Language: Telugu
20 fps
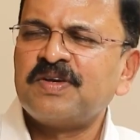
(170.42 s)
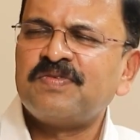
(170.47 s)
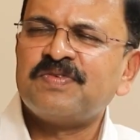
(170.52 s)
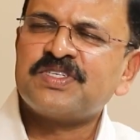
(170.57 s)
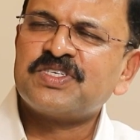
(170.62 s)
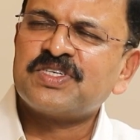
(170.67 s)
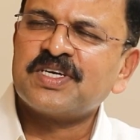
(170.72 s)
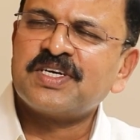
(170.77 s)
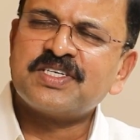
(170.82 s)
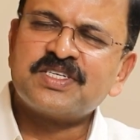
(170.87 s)

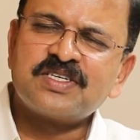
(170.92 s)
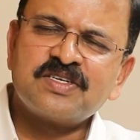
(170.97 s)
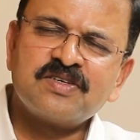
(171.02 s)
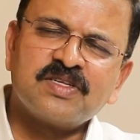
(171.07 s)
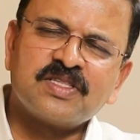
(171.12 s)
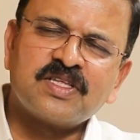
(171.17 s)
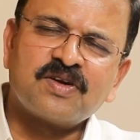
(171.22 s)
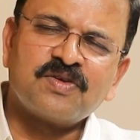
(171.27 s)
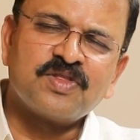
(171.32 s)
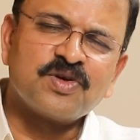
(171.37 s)
ఇన్వెస్టిగేషన్
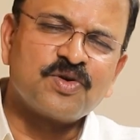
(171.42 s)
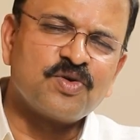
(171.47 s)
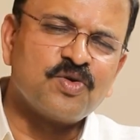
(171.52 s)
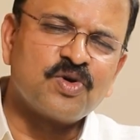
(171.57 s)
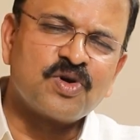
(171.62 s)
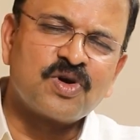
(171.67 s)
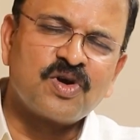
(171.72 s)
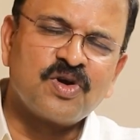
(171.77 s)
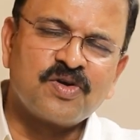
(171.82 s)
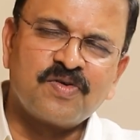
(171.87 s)
ఆ తర్వాత
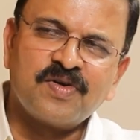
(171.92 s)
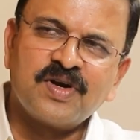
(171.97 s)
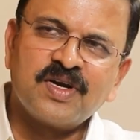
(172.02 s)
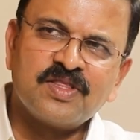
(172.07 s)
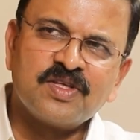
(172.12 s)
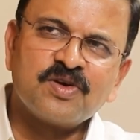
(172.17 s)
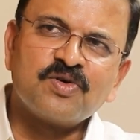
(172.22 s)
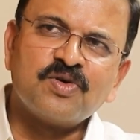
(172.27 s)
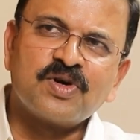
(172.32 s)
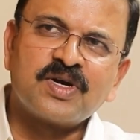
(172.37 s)
కోర్టులోకి
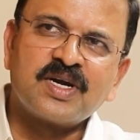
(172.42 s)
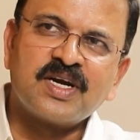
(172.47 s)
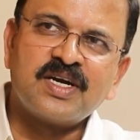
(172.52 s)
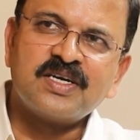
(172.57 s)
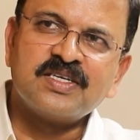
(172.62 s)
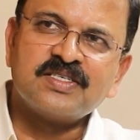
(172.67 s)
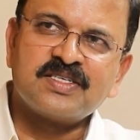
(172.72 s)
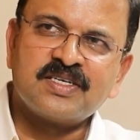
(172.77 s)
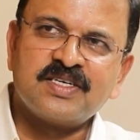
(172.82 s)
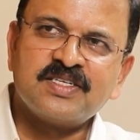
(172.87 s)
వెళ్ళింది కోర్టు
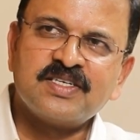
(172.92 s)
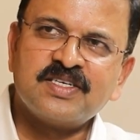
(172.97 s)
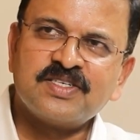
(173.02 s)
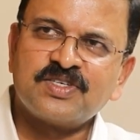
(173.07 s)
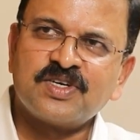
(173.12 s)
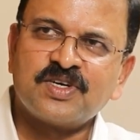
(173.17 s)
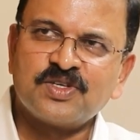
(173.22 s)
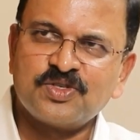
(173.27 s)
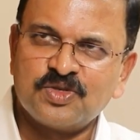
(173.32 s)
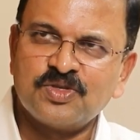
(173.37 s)
ఏం డిసైడ్
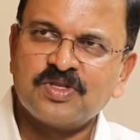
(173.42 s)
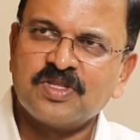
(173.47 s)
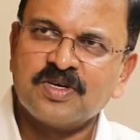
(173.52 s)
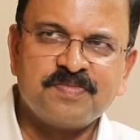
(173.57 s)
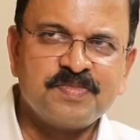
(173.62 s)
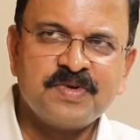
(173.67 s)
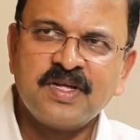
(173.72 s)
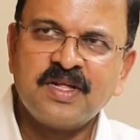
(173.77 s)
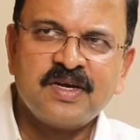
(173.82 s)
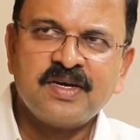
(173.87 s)
చేశాడో చూద్దాం